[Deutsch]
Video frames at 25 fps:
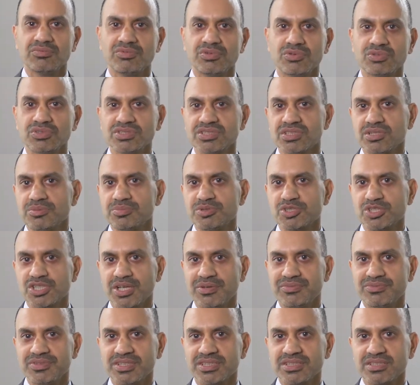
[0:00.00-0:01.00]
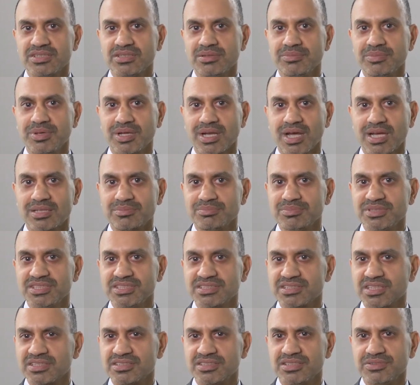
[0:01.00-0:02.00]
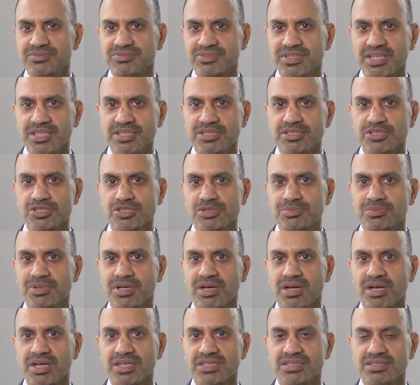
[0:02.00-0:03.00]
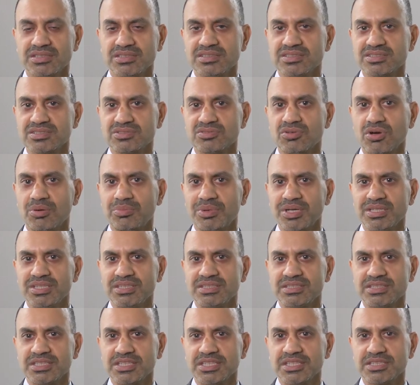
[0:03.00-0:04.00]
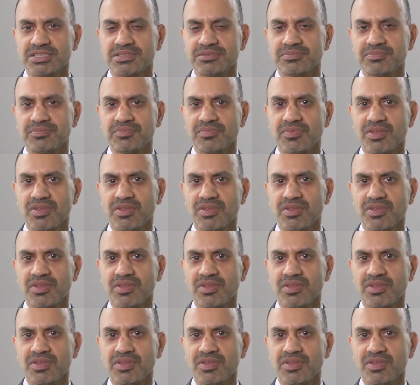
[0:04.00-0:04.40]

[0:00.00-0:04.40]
Für unsere Beschäftigten im administrativ-technischen Bereich ist Normalität